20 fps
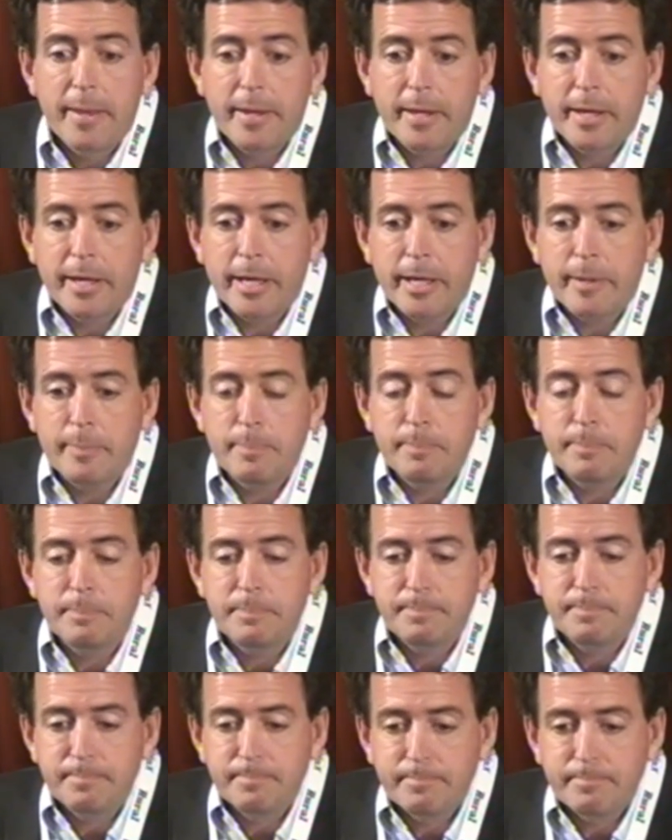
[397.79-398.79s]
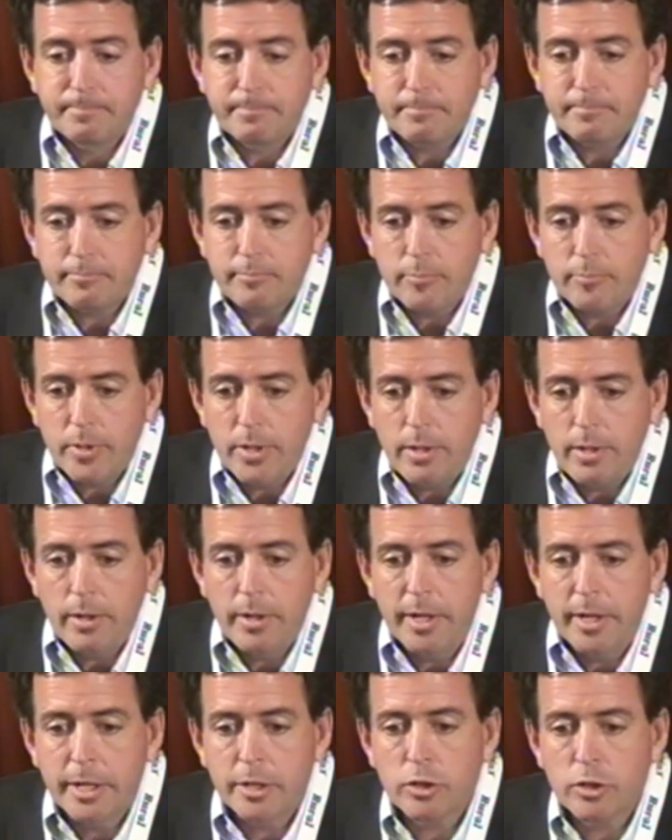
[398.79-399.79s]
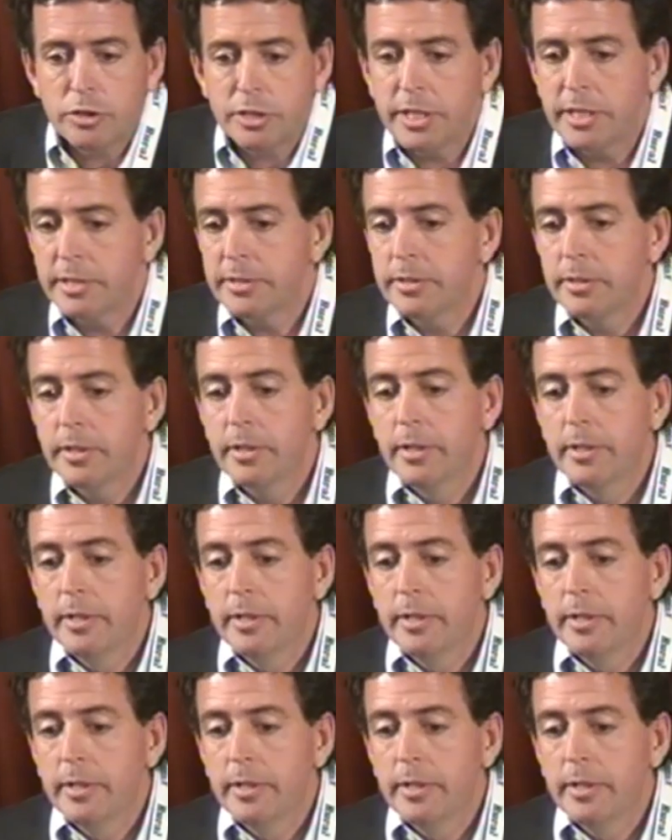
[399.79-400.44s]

Eh, entonces,